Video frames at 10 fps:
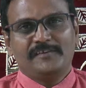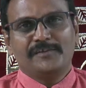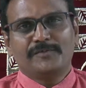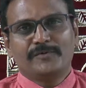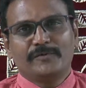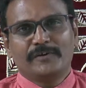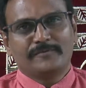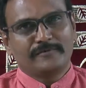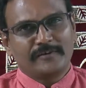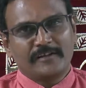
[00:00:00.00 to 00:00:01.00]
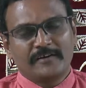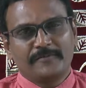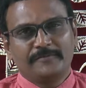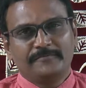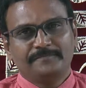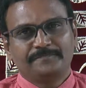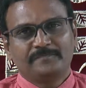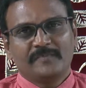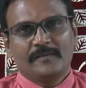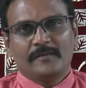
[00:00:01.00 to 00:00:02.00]
ఎందుకు అనుకుంటున్నారు కదూ
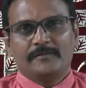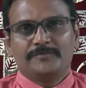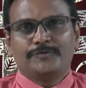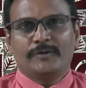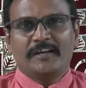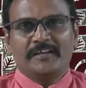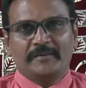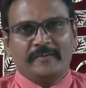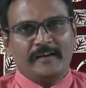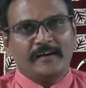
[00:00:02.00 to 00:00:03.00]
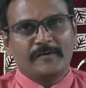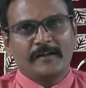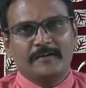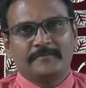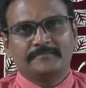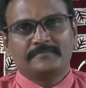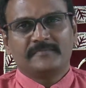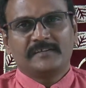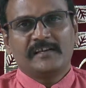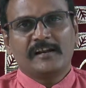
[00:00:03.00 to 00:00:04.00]
జూలై ఇరవై ఆరున
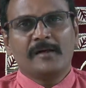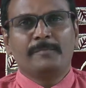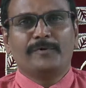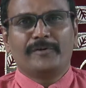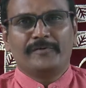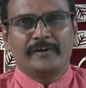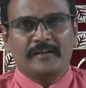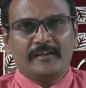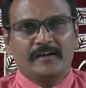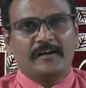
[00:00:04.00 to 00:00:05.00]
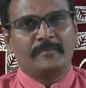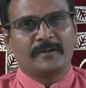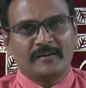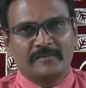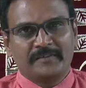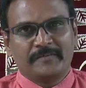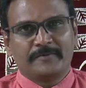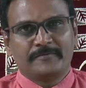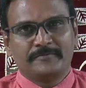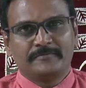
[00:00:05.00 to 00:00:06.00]
కిర్లంపూడి నుండి అమరావతి
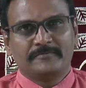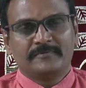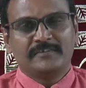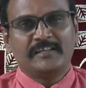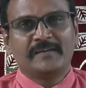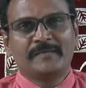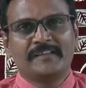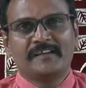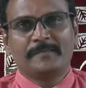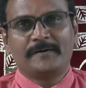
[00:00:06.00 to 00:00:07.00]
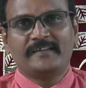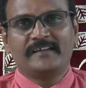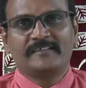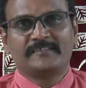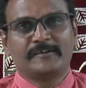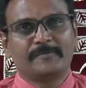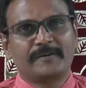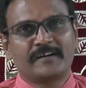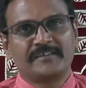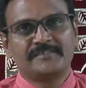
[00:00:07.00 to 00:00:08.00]
వరకు నిరవధిక పాదయాత్రను
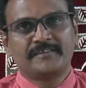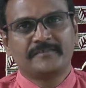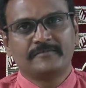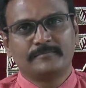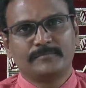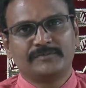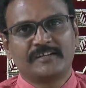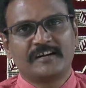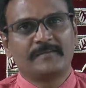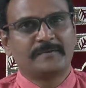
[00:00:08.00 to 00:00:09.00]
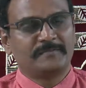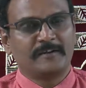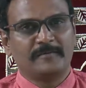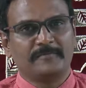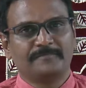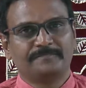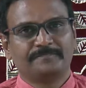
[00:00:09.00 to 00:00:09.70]
ప్రకటించారు ముద్రగడ పద్మనాభం